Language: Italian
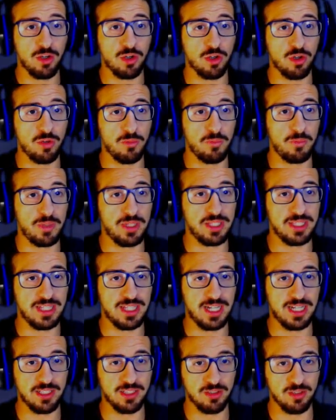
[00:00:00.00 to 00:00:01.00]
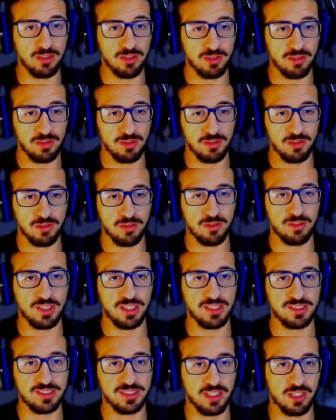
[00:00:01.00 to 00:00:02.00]
completato.
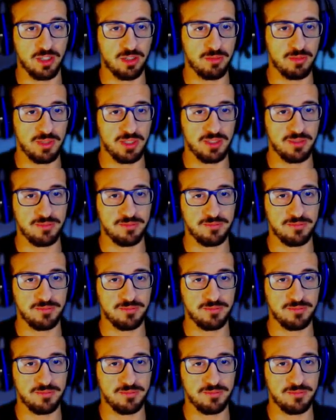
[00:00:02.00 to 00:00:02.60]
Cos'è sta roba?